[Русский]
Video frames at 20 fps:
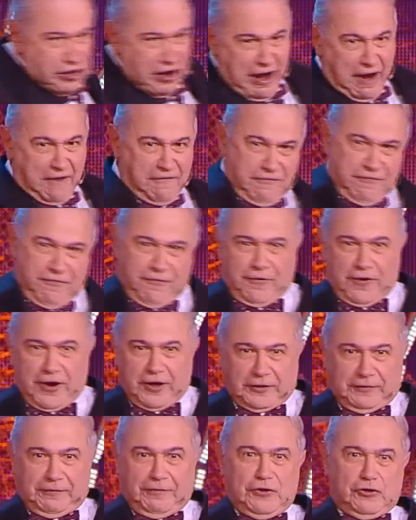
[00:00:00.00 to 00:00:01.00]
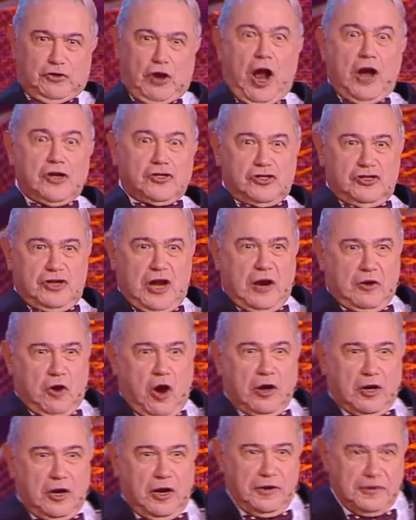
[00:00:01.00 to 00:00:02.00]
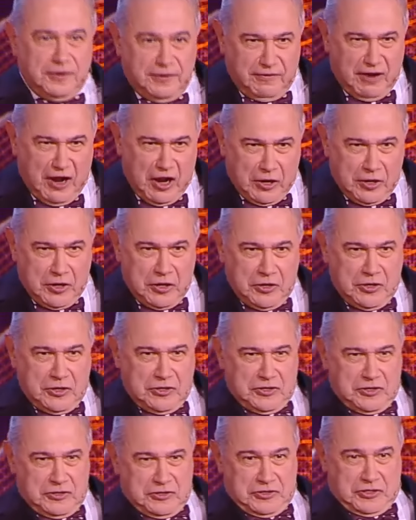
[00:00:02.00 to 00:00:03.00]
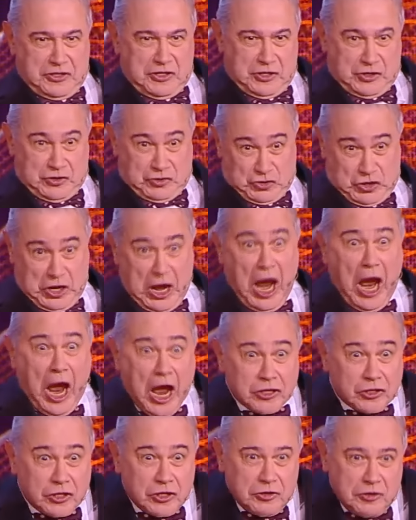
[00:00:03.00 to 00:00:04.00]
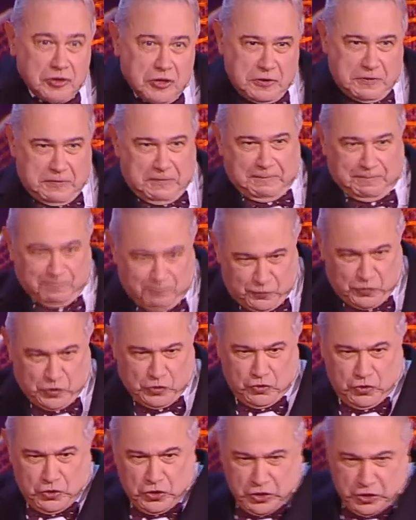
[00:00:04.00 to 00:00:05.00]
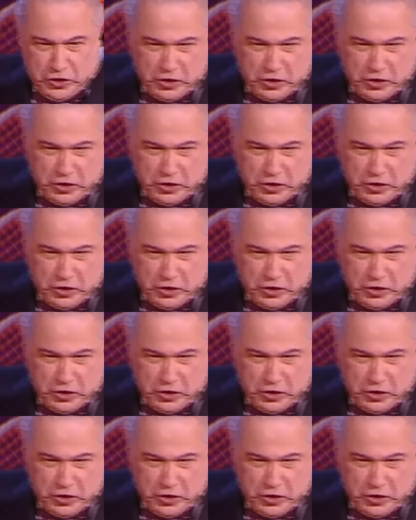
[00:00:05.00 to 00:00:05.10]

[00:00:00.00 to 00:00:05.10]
Шеф, отвезешь на Гоголь-2? Нет. Ну и